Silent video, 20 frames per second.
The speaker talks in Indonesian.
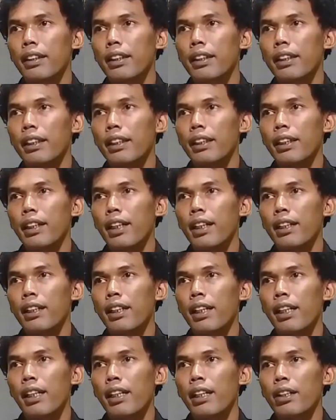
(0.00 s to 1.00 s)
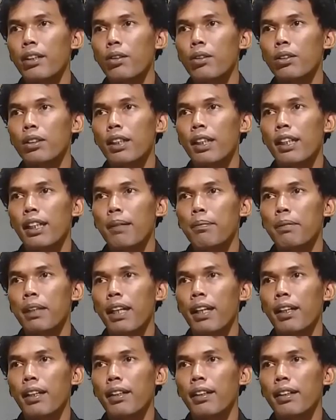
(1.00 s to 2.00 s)
ini adalah
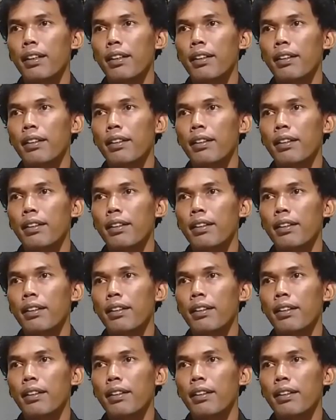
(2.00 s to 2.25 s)
username-nya